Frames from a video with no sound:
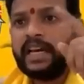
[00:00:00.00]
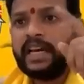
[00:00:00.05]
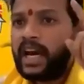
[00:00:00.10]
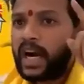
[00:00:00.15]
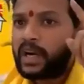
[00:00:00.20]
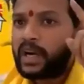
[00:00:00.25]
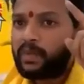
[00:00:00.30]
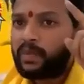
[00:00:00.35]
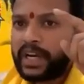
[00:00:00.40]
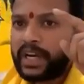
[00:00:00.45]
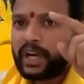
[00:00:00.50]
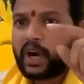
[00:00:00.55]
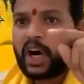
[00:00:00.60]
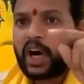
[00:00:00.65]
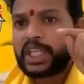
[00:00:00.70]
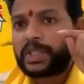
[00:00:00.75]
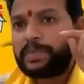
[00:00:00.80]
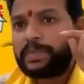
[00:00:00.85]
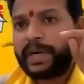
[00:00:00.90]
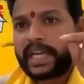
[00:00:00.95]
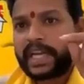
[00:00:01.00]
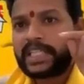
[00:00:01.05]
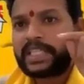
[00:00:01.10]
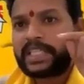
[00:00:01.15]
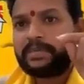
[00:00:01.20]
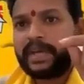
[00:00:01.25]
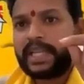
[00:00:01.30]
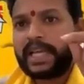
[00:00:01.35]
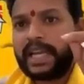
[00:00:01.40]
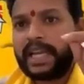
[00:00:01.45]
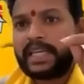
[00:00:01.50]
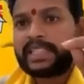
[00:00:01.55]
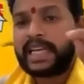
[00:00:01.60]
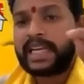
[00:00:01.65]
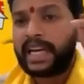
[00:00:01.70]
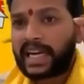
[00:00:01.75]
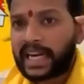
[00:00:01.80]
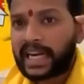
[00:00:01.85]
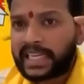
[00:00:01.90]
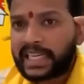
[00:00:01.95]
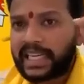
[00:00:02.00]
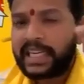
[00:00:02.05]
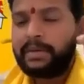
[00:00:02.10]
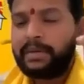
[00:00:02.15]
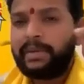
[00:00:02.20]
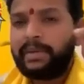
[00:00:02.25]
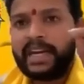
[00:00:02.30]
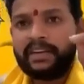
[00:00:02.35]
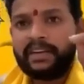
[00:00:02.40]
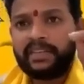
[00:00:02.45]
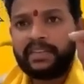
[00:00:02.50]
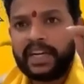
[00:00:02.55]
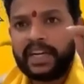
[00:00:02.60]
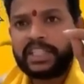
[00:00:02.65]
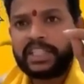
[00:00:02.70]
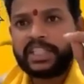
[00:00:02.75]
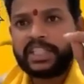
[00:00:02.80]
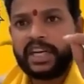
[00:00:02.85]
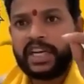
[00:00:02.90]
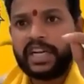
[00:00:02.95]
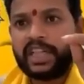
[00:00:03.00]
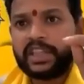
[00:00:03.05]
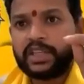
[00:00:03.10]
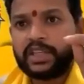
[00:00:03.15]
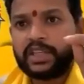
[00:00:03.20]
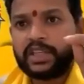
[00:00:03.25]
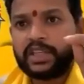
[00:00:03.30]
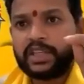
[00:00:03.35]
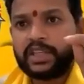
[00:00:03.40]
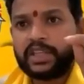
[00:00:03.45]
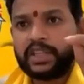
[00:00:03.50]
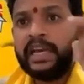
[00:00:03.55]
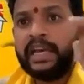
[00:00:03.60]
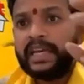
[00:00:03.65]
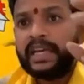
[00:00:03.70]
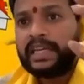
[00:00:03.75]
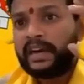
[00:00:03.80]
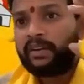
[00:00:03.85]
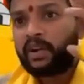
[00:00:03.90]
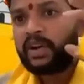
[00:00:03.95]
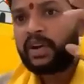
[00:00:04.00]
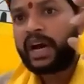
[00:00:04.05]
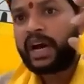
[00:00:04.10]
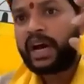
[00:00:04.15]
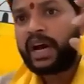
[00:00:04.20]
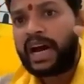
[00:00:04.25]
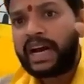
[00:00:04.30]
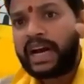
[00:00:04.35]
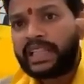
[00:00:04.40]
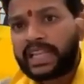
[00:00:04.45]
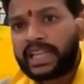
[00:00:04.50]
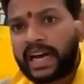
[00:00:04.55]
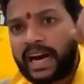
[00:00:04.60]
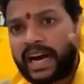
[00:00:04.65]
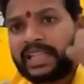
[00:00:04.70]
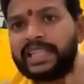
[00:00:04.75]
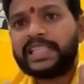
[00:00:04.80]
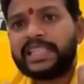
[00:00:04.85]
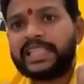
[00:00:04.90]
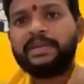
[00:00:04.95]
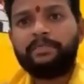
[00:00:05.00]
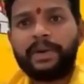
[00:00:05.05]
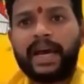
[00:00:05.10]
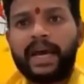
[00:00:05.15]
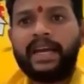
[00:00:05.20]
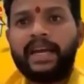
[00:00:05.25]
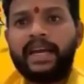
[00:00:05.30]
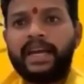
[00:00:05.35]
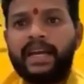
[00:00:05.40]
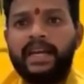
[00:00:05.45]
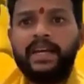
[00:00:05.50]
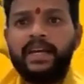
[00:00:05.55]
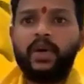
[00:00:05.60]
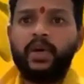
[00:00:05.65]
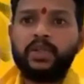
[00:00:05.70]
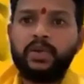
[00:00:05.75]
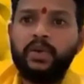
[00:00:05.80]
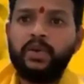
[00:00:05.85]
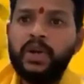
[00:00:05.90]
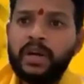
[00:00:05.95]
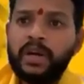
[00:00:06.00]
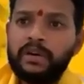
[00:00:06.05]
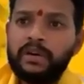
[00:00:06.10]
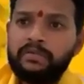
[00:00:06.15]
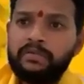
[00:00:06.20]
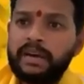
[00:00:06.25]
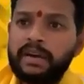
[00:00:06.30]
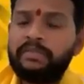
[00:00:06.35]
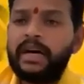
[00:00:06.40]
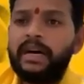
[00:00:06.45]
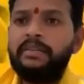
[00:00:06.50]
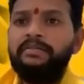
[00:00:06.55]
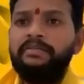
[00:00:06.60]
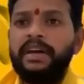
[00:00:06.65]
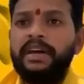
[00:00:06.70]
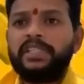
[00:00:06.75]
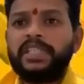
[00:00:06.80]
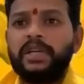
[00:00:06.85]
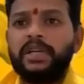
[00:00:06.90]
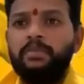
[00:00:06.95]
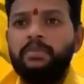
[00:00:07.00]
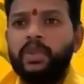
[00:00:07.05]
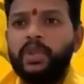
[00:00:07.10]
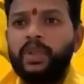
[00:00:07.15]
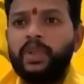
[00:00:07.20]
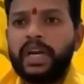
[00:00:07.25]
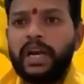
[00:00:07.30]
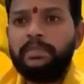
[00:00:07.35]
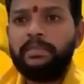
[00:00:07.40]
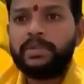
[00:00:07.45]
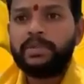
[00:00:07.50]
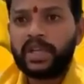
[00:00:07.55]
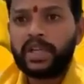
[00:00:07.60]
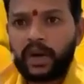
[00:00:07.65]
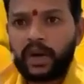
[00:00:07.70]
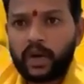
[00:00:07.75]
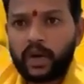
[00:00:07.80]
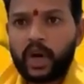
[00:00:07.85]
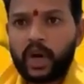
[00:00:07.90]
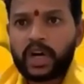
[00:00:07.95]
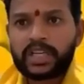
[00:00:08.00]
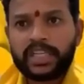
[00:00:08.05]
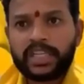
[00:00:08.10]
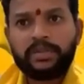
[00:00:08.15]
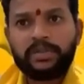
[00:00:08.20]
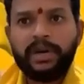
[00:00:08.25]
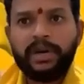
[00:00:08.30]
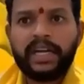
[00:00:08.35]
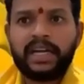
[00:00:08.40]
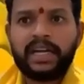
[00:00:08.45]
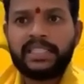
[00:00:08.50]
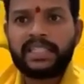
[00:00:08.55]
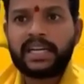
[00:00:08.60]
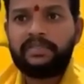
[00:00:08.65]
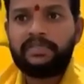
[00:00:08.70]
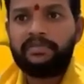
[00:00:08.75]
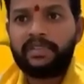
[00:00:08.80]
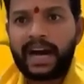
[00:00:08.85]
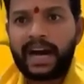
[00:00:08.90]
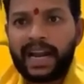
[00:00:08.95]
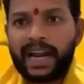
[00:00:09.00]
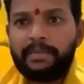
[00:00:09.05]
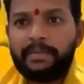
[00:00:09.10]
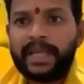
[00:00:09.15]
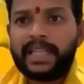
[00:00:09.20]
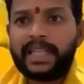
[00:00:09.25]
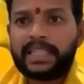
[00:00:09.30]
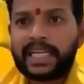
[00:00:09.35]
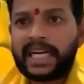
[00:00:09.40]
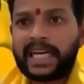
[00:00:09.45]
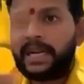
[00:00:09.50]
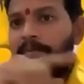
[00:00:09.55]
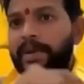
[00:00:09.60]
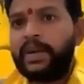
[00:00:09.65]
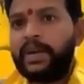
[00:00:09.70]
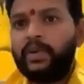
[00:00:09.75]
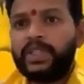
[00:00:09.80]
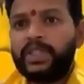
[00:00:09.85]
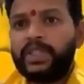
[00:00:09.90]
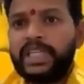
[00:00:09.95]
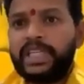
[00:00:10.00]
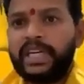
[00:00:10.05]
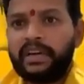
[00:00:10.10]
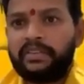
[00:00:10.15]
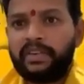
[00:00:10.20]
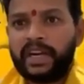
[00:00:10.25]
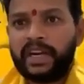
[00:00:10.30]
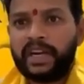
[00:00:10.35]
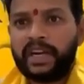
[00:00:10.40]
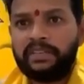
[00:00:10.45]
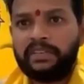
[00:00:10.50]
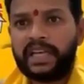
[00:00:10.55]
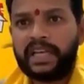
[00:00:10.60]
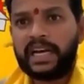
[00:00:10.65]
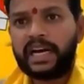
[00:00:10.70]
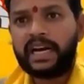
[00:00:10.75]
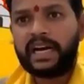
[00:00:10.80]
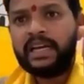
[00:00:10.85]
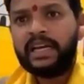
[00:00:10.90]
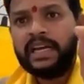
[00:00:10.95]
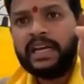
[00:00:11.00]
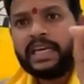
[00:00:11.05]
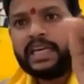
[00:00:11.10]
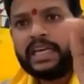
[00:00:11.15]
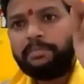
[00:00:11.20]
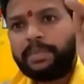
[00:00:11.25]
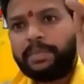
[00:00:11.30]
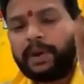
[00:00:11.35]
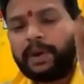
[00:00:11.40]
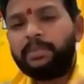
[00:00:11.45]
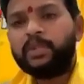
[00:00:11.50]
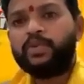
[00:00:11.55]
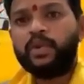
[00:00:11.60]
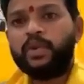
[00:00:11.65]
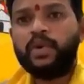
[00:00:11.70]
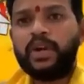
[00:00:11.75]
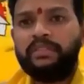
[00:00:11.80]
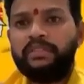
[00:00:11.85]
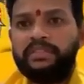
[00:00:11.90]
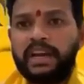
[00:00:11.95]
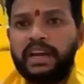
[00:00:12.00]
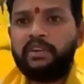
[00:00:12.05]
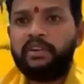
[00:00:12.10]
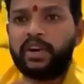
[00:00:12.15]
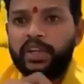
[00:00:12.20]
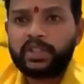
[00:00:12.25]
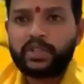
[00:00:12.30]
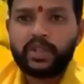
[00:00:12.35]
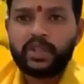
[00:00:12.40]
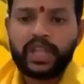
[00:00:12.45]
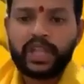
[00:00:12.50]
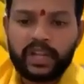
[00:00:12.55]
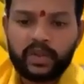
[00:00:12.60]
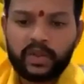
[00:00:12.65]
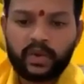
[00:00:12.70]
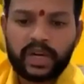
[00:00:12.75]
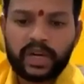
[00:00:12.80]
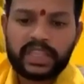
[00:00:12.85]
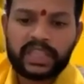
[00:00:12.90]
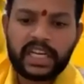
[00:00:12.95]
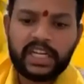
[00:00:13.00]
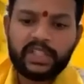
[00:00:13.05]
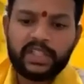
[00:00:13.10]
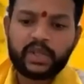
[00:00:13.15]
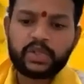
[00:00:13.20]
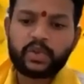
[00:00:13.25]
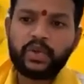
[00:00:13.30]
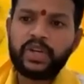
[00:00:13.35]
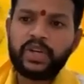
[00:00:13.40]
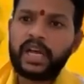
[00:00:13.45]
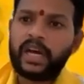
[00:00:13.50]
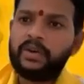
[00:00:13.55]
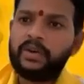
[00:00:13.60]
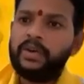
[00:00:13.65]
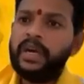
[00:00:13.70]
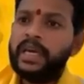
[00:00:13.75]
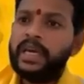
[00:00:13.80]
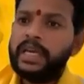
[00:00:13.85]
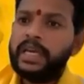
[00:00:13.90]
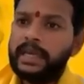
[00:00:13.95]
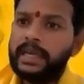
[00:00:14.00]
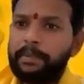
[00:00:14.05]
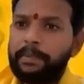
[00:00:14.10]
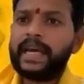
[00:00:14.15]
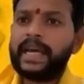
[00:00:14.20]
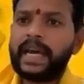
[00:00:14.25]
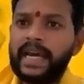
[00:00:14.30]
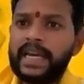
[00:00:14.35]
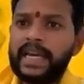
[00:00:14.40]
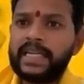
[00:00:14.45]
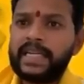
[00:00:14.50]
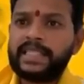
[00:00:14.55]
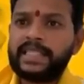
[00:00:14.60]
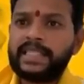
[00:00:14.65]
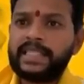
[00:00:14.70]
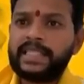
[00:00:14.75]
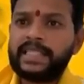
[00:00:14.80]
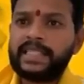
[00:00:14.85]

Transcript: అటువంటి హాస్పిటల్స్ మీద అయినా సరే కఠినమైనటువంటి చర్యలు తీసుకొని ఎవరు అయితే ఆదర్శప్రాయంగా ఈ రోజు వ్యవస్థను ముందుకు నడిపిస్తున్నారు డాక్టర్స్ మెడికల్ స్టాఫ్ వాళ్ళ మీద చెడ్డ పేరు వచ్చేటటువంటి విధంగా ఈ ప్రభుత్వం కూడా వ్యవహరిస్తుంది అనేది కూడా తెలియజేసుకుంటున్నాను ఎప్పటికైనా సరే